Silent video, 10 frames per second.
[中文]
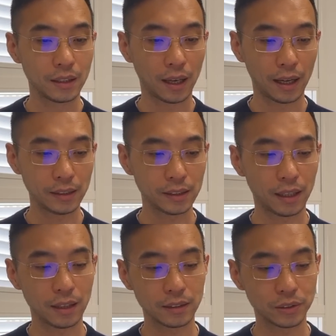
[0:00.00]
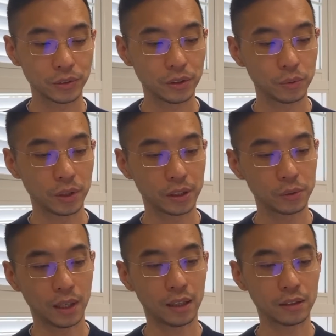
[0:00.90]
还是啊，就是说五月十
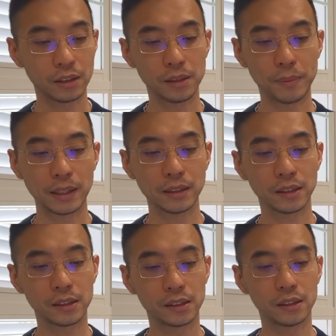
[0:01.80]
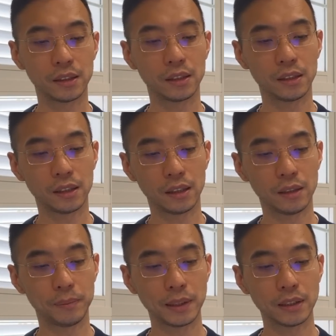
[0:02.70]
五号，等于这北京市
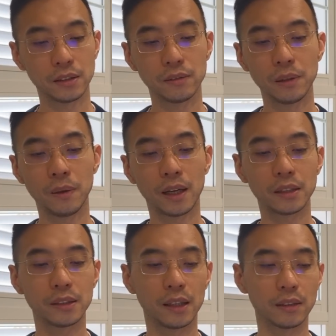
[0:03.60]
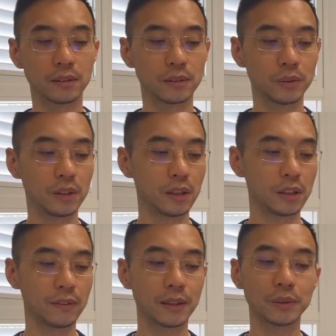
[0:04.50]
呃北京市文化市场综合
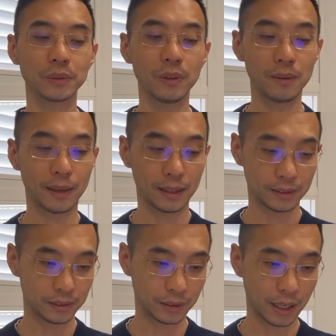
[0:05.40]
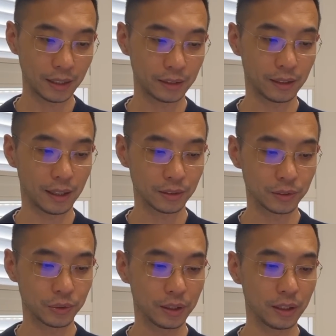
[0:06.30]
执法总队嘛，就开始了，就
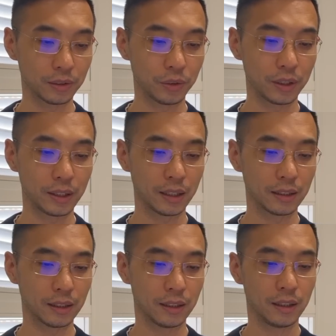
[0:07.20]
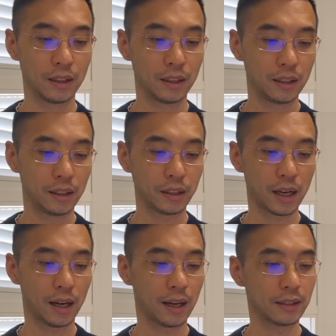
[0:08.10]
决定对这个
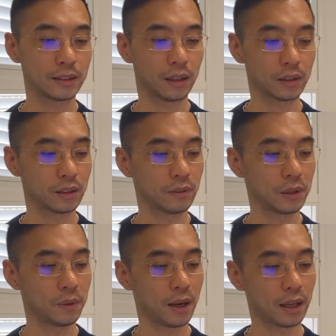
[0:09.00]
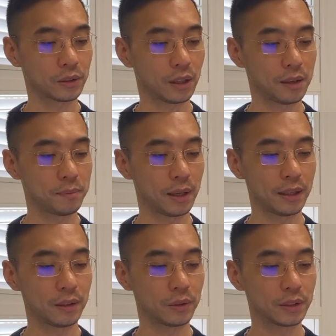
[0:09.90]
上海笑声文化传
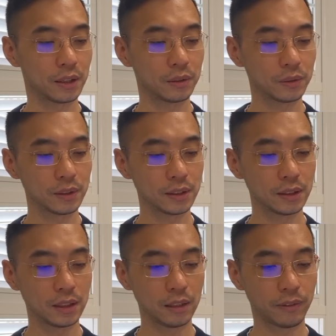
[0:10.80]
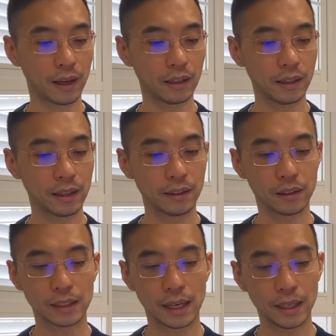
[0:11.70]
媒有限公司依法立案调
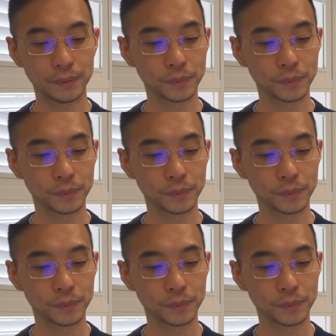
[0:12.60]
查。